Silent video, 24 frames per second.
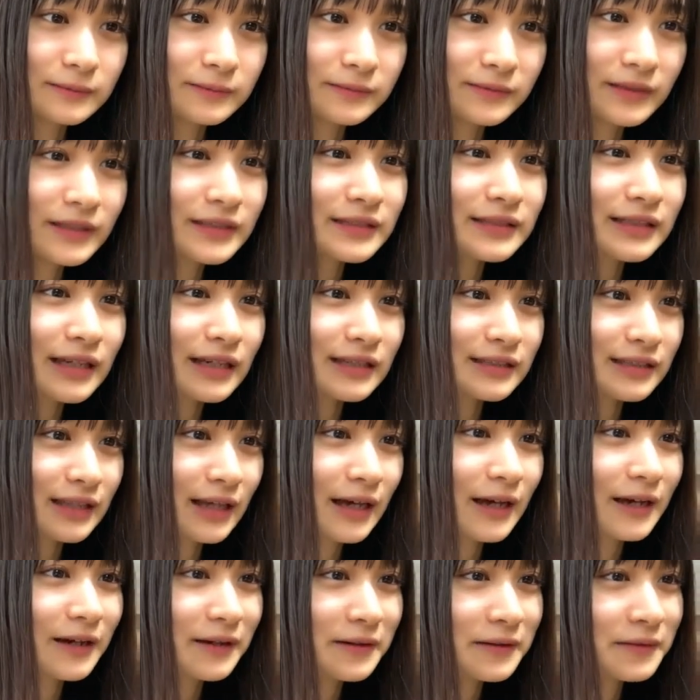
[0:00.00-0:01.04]
いつか
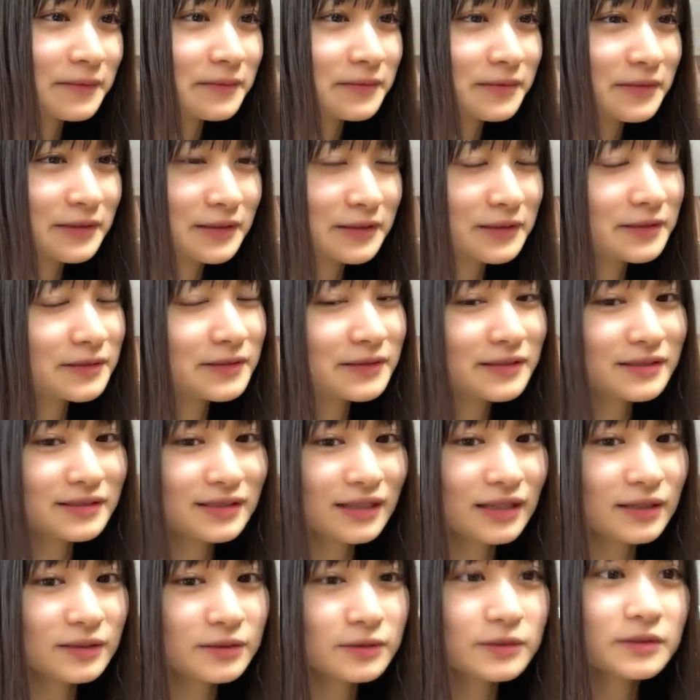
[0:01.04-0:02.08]
さ急に
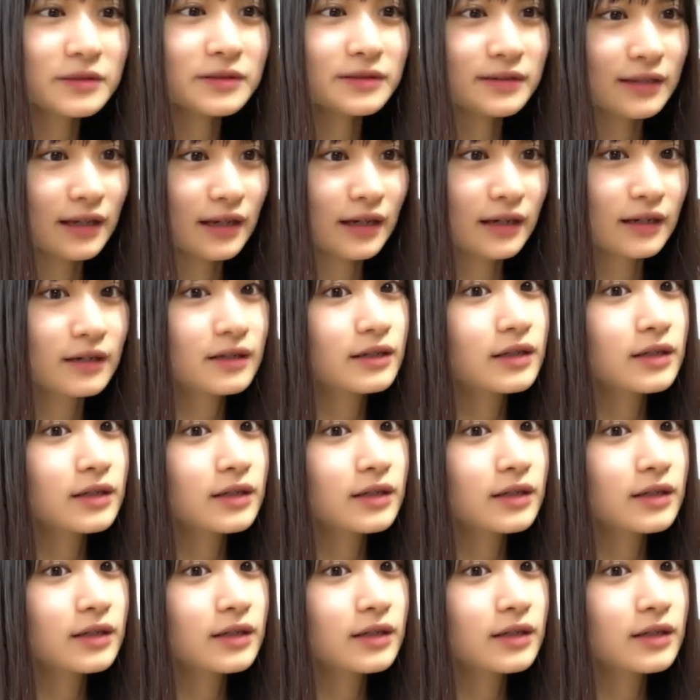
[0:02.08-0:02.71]
さふとさ